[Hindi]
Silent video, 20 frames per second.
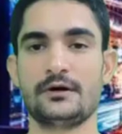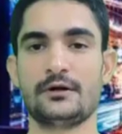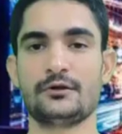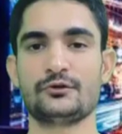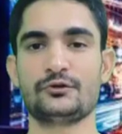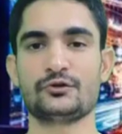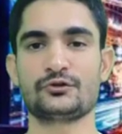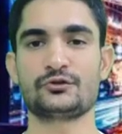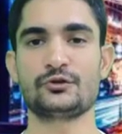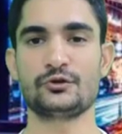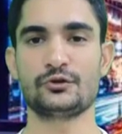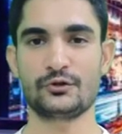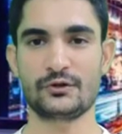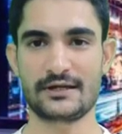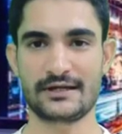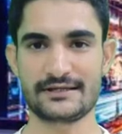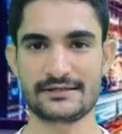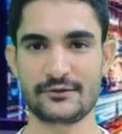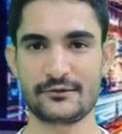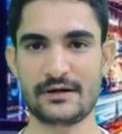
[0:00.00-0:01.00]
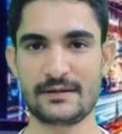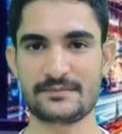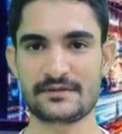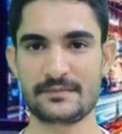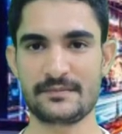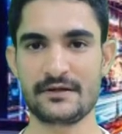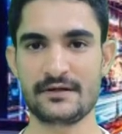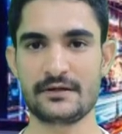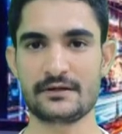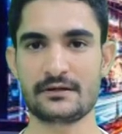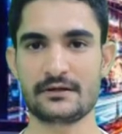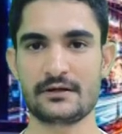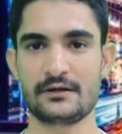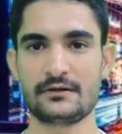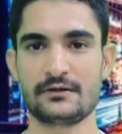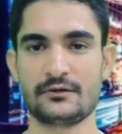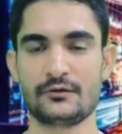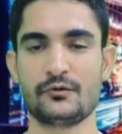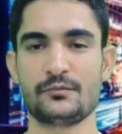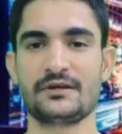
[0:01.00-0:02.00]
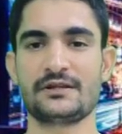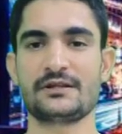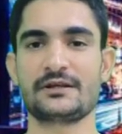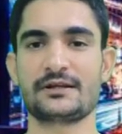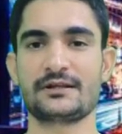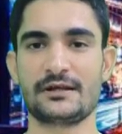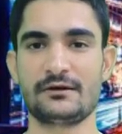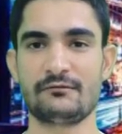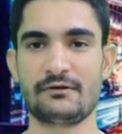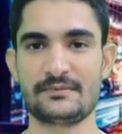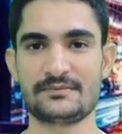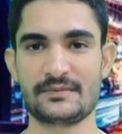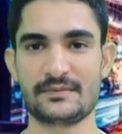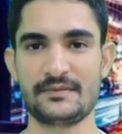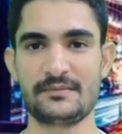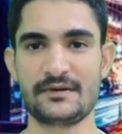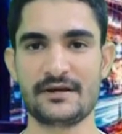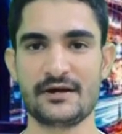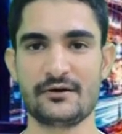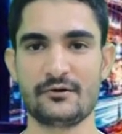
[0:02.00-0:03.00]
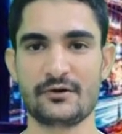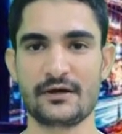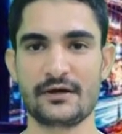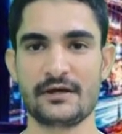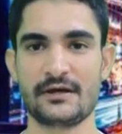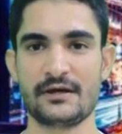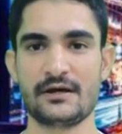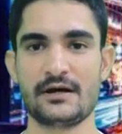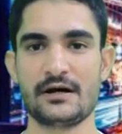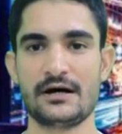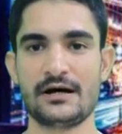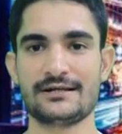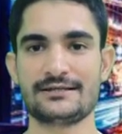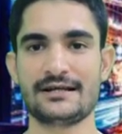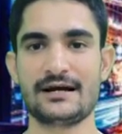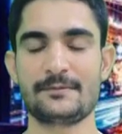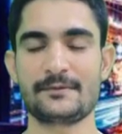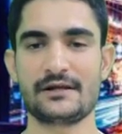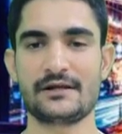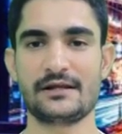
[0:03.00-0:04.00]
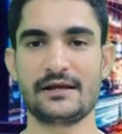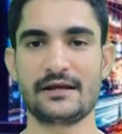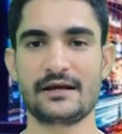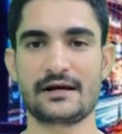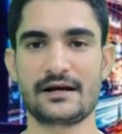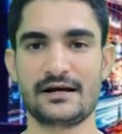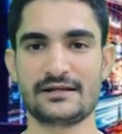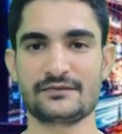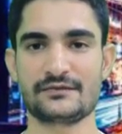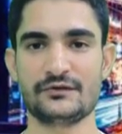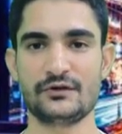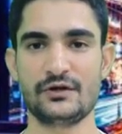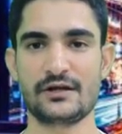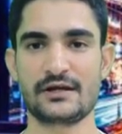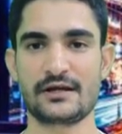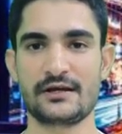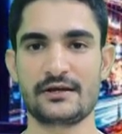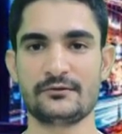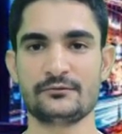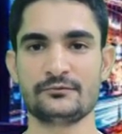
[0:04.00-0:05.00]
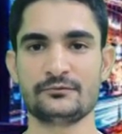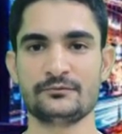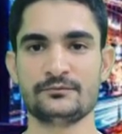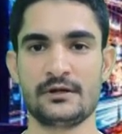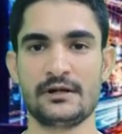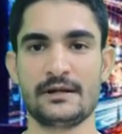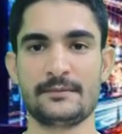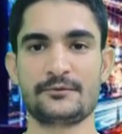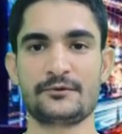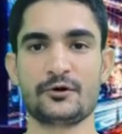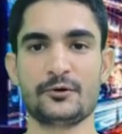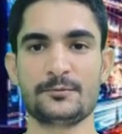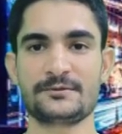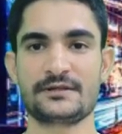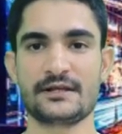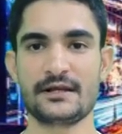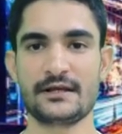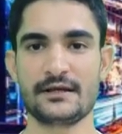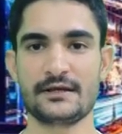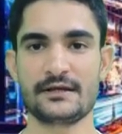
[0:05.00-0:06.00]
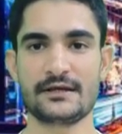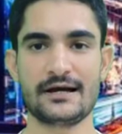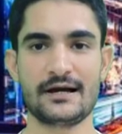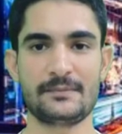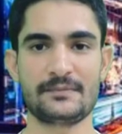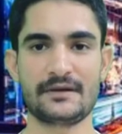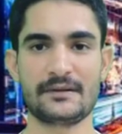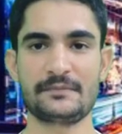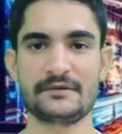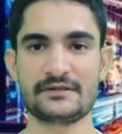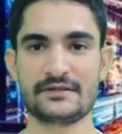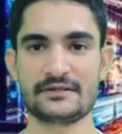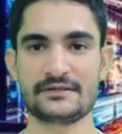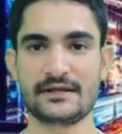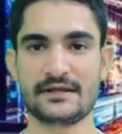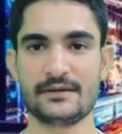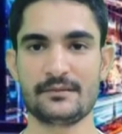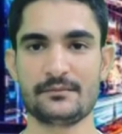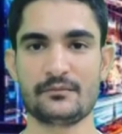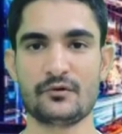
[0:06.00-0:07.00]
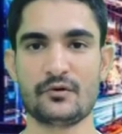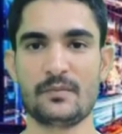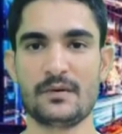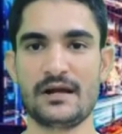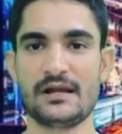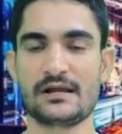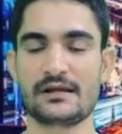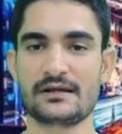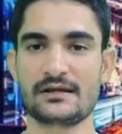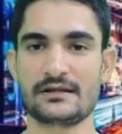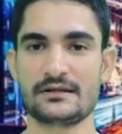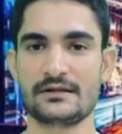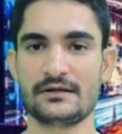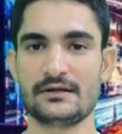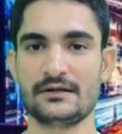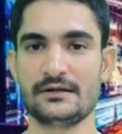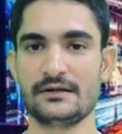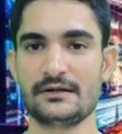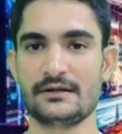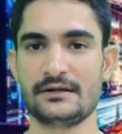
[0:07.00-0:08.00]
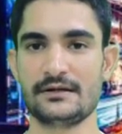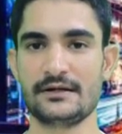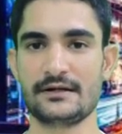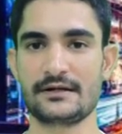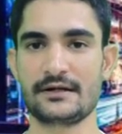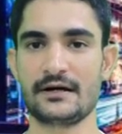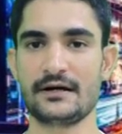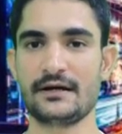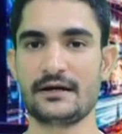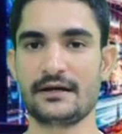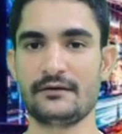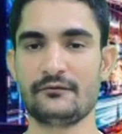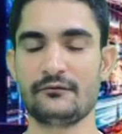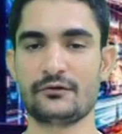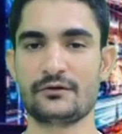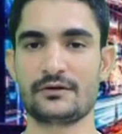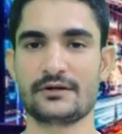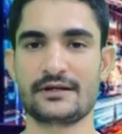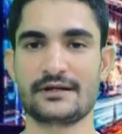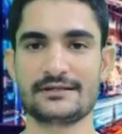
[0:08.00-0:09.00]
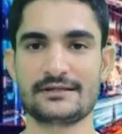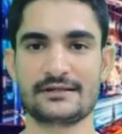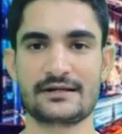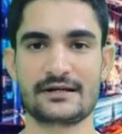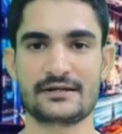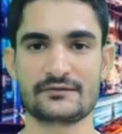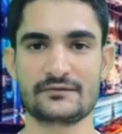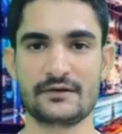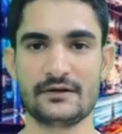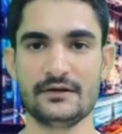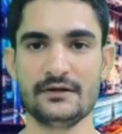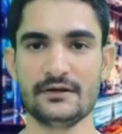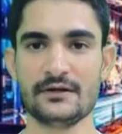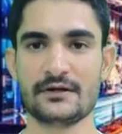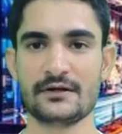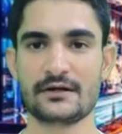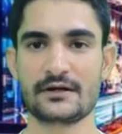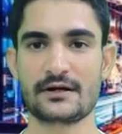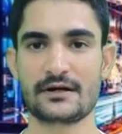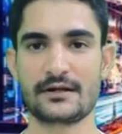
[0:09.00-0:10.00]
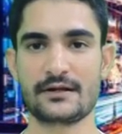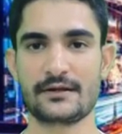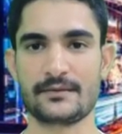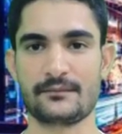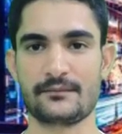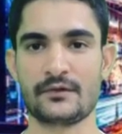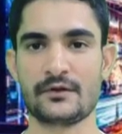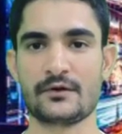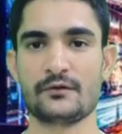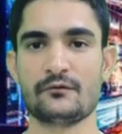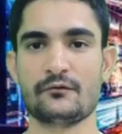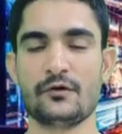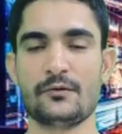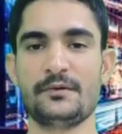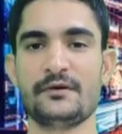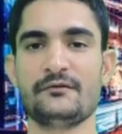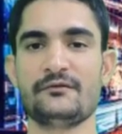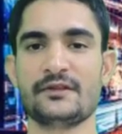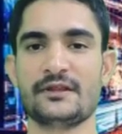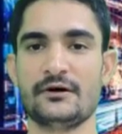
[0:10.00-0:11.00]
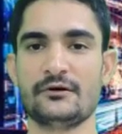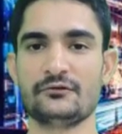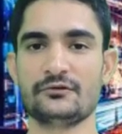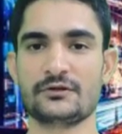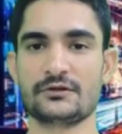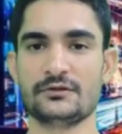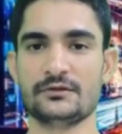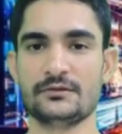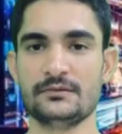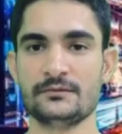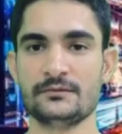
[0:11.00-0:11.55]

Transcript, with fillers: हेलो दोस्तों तो कैसे हो आप सभी उम्मीद करता हूँ आप सभी बढ़िया होंगे आज आपके लिए एक खास वीडियो लेके आया हूँ लैपटॉप से या अपने पीसी से मोबाइल के अंदर डेटा है वो कैसे ट्रांसफर करें वो भी विदाउट